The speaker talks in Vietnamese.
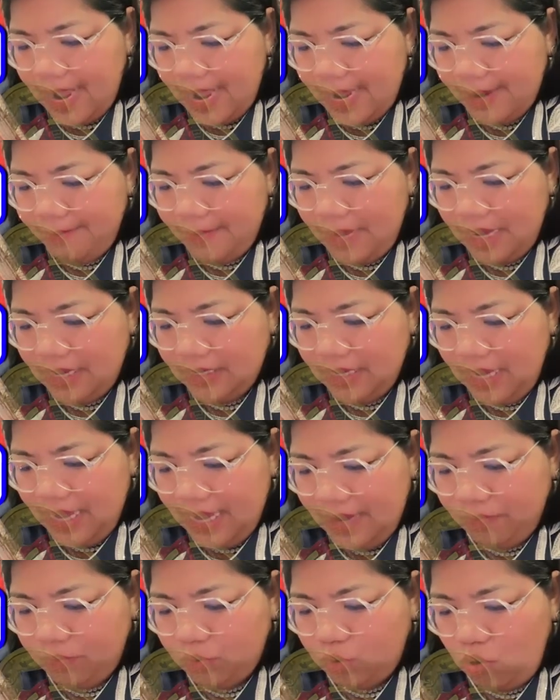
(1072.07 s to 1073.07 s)
anh bận
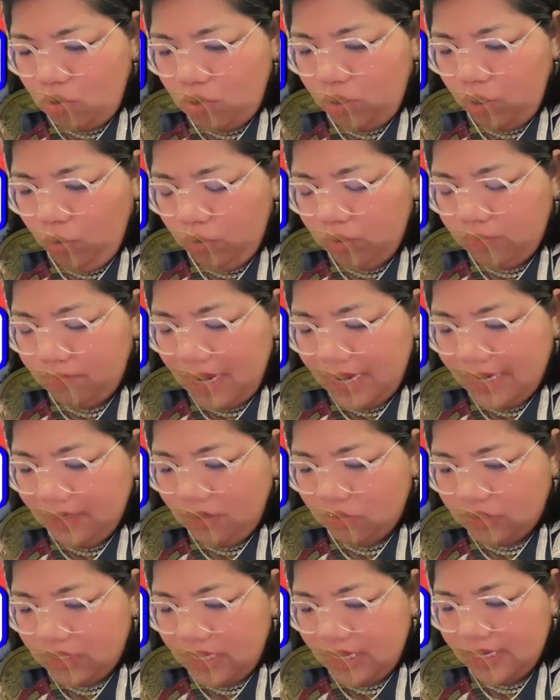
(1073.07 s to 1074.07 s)
ham to luôn
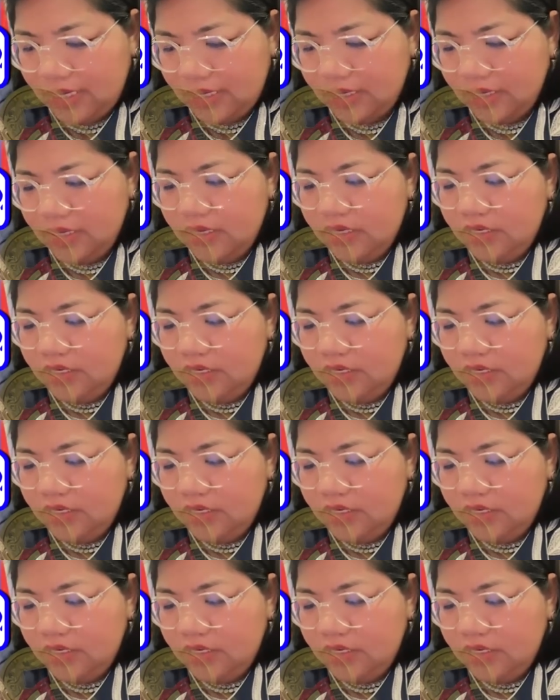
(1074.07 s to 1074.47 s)
ban lột tà